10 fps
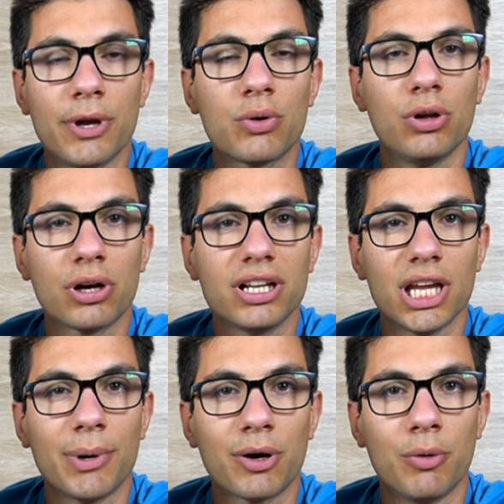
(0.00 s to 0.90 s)
per quello che
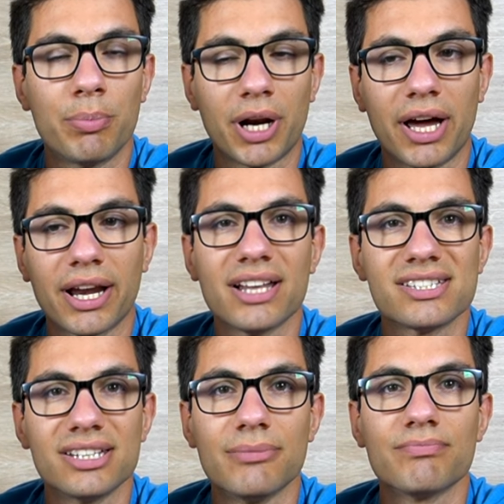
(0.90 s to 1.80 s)
andiamo a comprare,
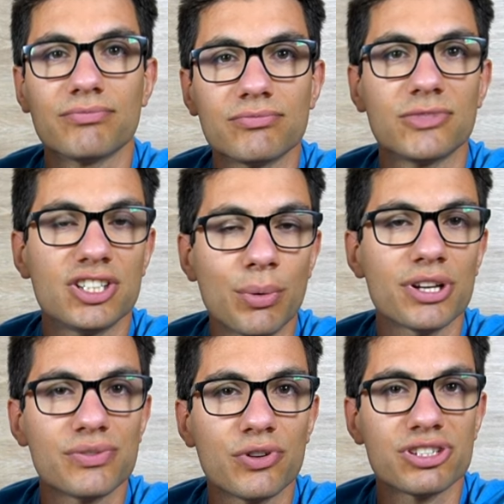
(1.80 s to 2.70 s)
anzi diciamo
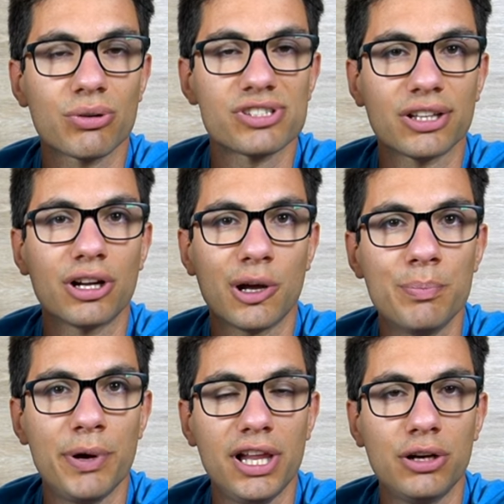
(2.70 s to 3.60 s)
che se fosse costato anche
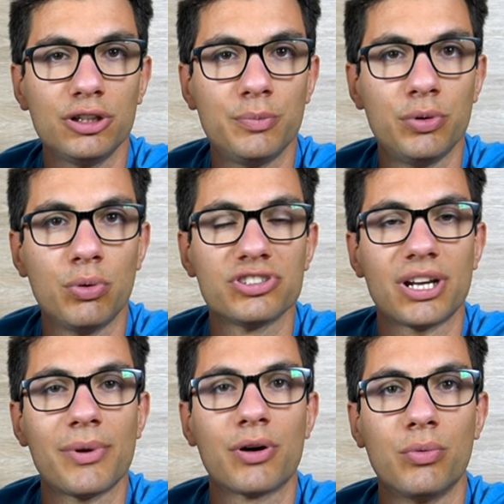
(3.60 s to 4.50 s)
un pellino di più
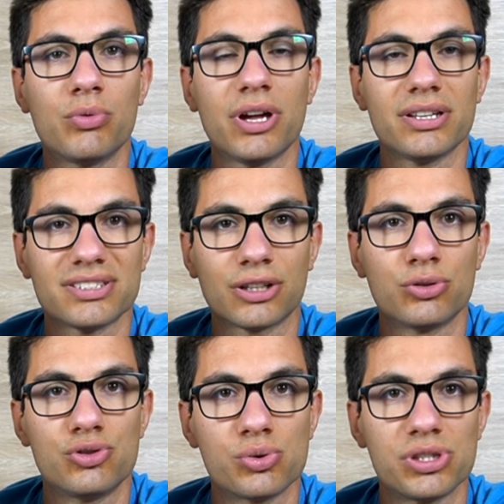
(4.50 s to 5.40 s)
sarebbe comunque
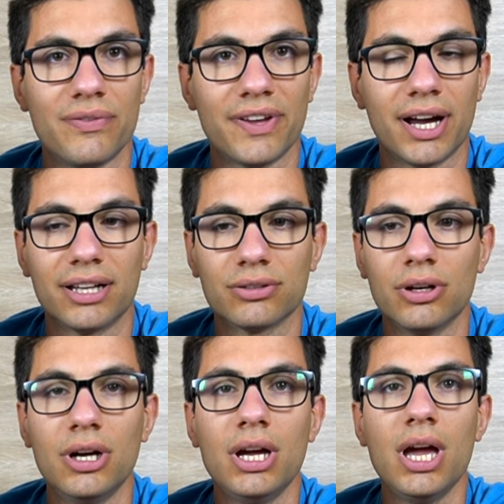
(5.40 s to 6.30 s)
stato giustificato.
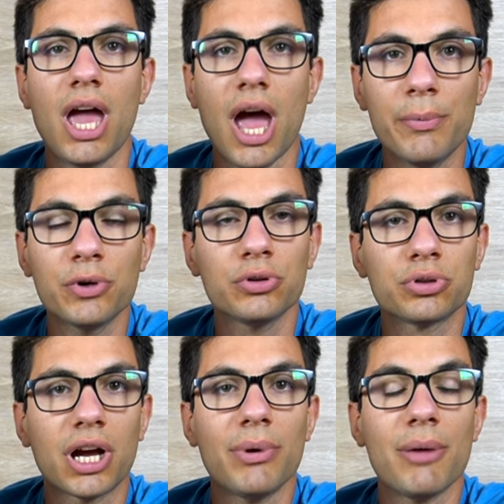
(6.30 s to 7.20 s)
È un
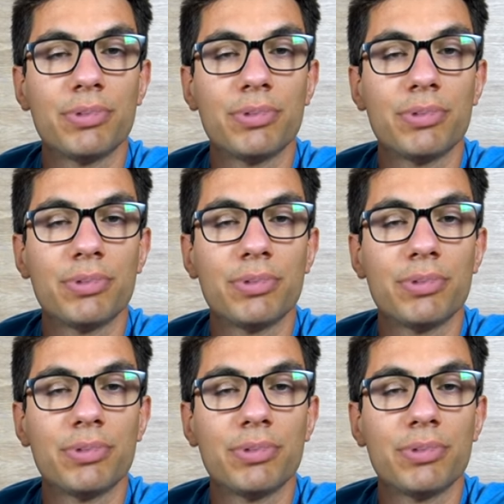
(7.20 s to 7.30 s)
prodotto che a me è